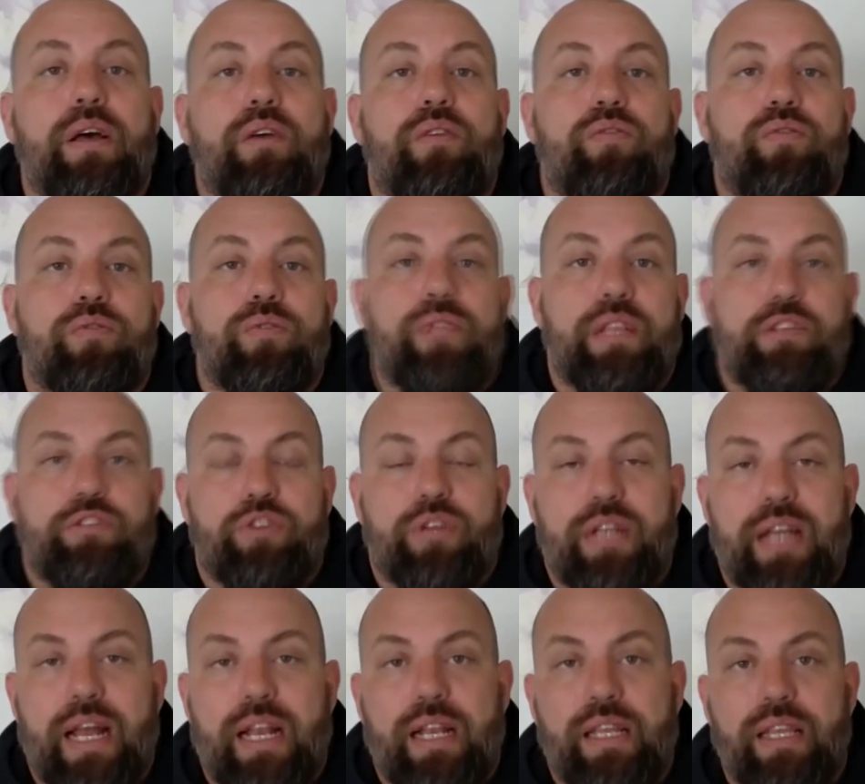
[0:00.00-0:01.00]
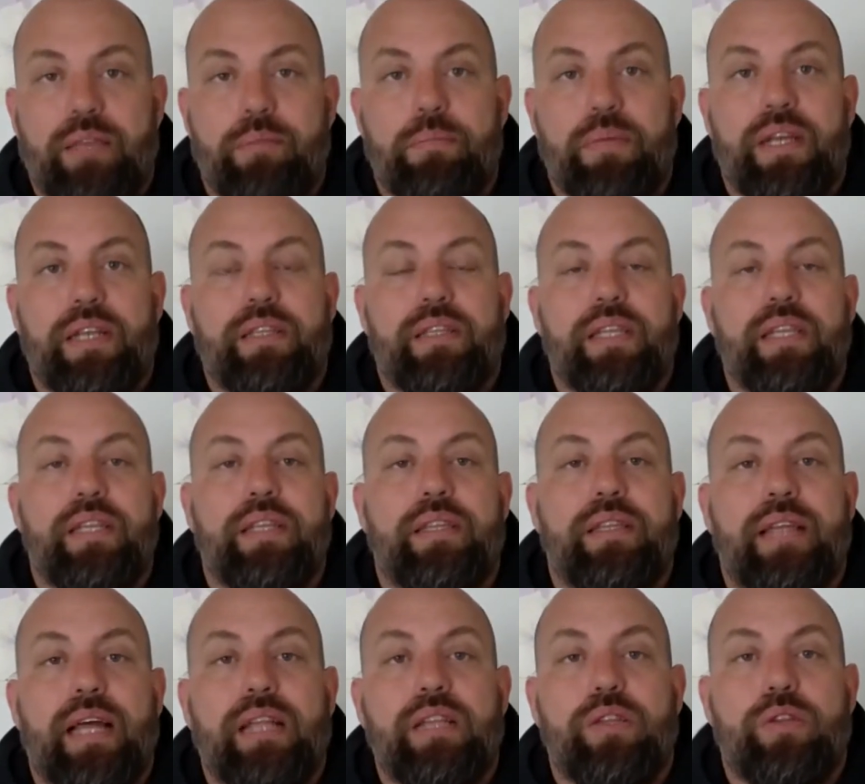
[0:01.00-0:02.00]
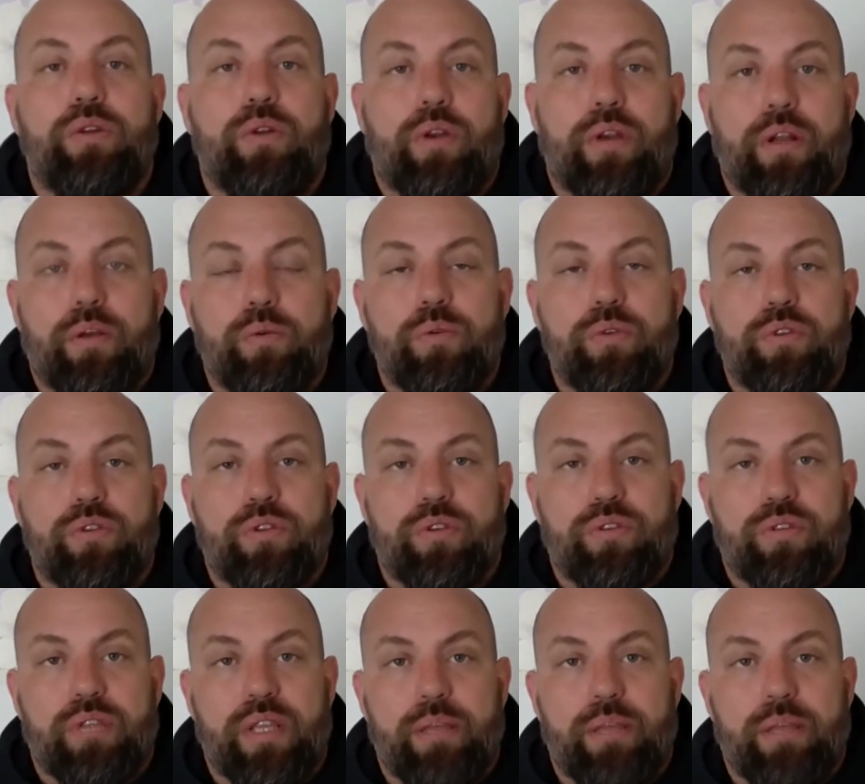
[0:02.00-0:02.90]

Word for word: fundacional, invertir tantos recursos